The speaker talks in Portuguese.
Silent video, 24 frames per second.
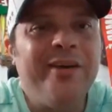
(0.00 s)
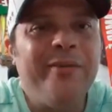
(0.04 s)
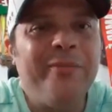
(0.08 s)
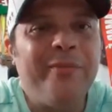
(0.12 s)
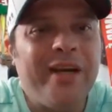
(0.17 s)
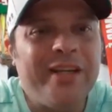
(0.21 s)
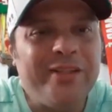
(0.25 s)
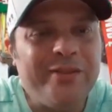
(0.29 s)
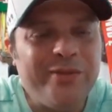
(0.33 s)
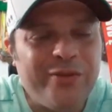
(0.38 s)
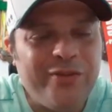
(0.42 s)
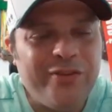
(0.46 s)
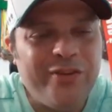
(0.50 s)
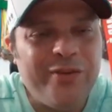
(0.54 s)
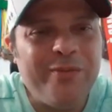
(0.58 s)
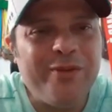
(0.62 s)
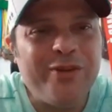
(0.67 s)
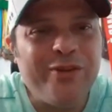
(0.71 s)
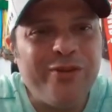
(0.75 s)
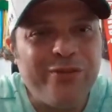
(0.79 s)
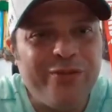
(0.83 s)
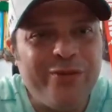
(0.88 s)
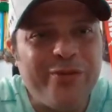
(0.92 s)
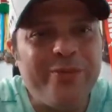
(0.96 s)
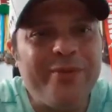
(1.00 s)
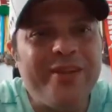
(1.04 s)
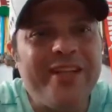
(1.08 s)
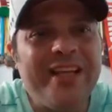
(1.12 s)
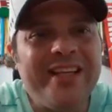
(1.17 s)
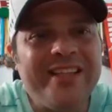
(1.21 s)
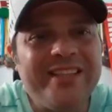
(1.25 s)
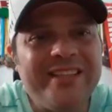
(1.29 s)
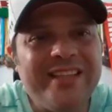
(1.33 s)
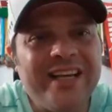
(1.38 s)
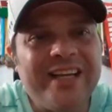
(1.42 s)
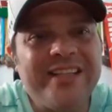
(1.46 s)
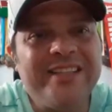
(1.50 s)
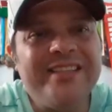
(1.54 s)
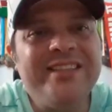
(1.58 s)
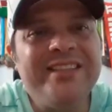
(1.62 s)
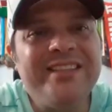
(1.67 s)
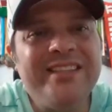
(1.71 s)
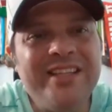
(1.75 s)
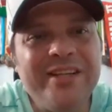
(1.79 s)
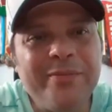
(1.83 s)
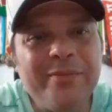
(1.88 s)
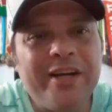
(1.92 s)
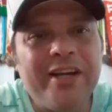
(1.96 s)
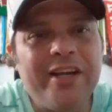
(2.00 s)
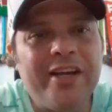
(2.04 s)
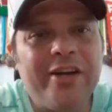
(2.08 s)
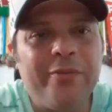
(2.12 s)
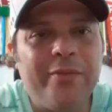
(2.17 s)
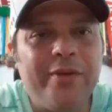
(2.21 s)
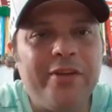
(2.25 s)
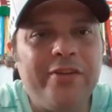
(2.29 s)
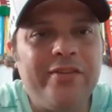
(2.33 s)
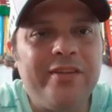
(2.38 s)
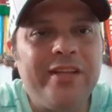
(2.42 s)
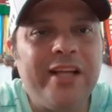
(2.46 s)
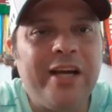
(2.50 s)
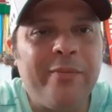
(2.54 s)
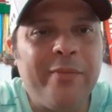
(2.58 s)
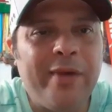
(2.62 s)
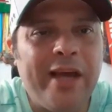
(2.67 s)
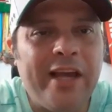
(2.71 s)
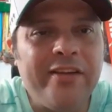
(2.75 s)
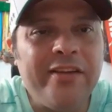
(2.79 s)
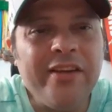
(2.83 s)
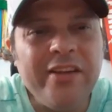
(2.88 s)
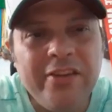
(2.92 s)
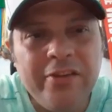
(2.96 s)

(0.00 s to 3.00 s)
mas o time do Fluminense é acima realmente da média,